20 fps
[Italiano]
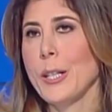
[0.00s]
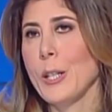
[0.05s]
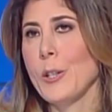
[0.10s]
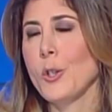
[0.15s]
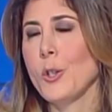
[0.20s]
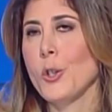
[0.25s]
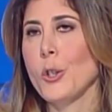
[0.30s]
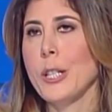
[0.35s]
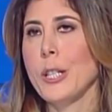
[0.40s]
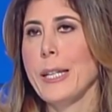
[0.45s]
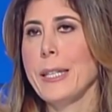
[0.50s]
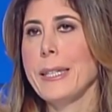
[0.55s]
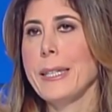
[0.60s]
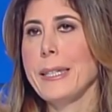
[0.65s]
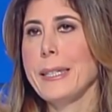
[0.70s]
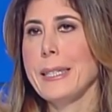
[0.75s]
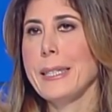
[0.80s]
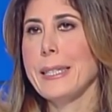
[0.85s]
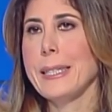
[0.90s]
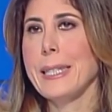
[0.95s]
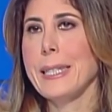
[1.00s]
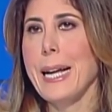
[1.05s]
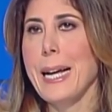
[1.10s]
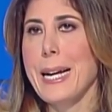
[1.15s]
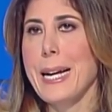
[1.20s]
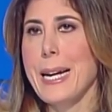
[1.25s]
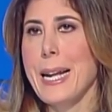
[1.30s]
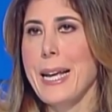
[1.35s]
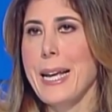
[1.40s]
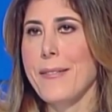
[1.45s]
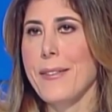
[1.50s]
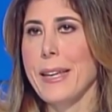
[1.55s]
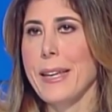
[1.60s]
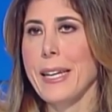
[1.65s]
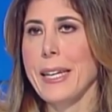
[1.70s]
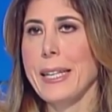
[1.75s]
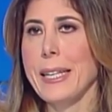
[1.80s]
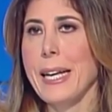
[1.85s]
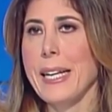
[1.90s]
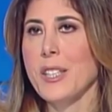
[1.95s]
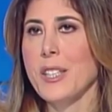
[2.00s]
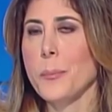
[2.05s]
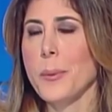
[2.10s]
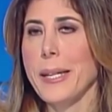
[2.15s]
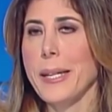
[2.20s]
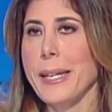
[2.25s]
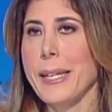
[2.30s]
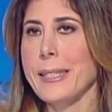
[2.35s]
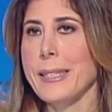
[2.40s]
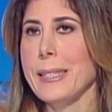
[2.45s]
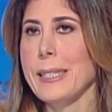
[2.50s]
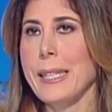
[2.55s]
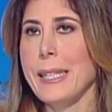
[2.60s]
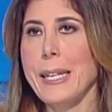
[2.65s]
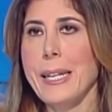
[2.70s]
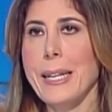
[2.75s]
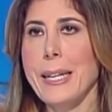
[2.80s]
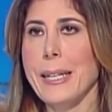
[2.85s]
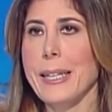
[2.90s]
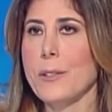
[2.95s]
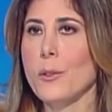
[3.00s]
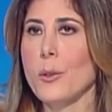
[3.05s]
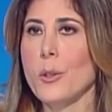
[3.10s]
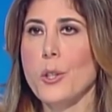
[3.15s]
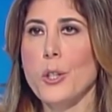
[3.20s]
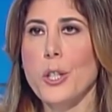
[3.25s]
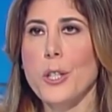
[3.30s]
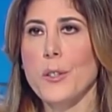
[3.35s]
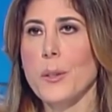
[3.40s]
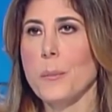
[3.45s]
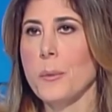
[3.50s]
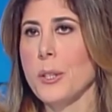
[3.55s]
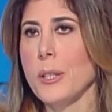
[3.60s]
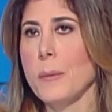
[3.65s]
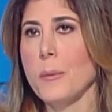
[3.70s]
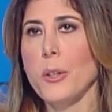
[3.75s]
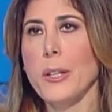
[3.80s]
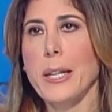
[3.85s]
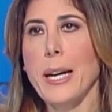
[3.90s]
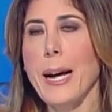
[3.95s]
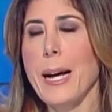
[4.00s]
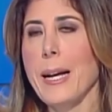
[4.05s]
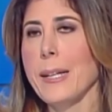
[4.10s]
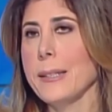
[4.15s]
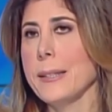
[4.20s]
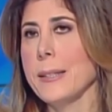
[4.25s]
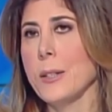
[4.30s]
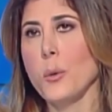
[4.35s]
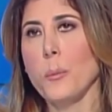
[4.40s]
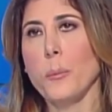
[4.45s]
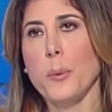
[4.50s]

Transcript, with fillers: anche giornalista, lei viene da esperienze nel cattolicesimo democratico,